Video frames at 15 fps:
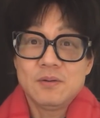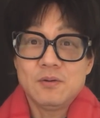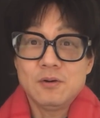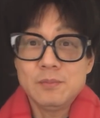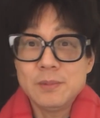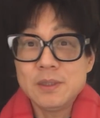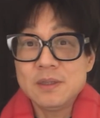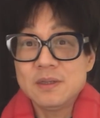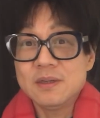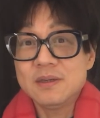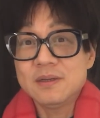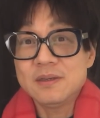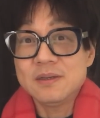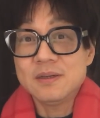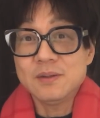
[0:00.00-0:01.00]
我
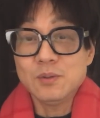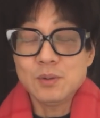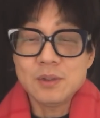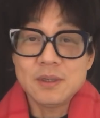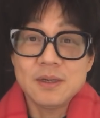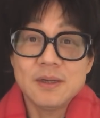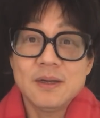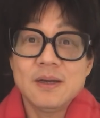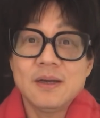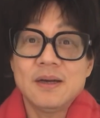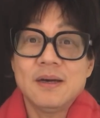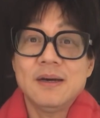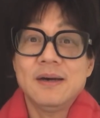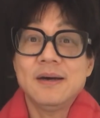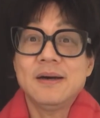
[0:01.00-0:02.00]
们很多人
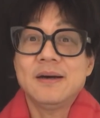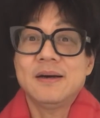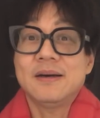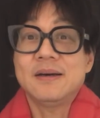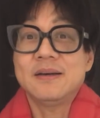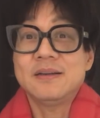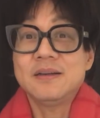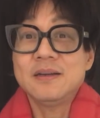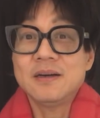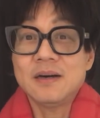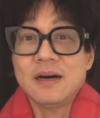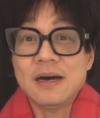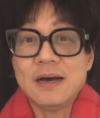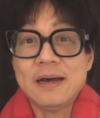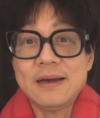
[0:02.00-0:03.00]
啊，热
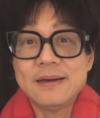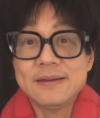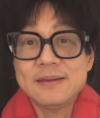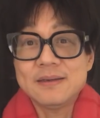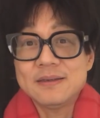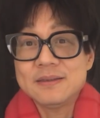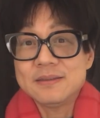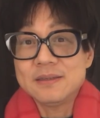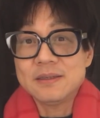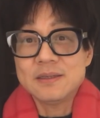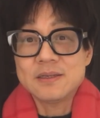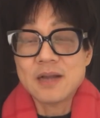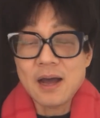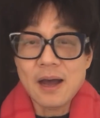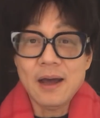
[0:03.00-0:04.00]
爱的这
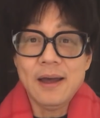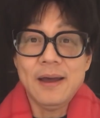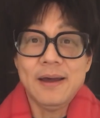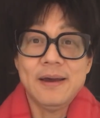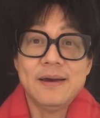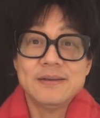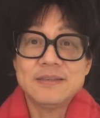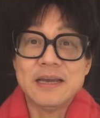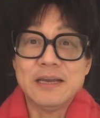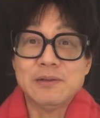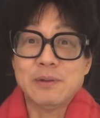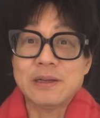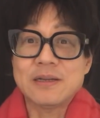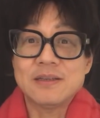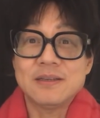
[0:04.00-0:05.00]
个上海，前一
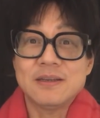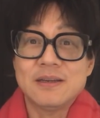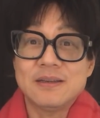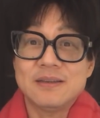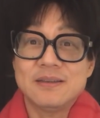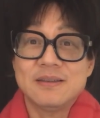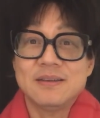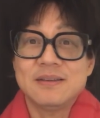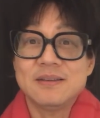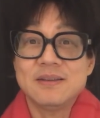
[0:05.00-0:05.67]
段时间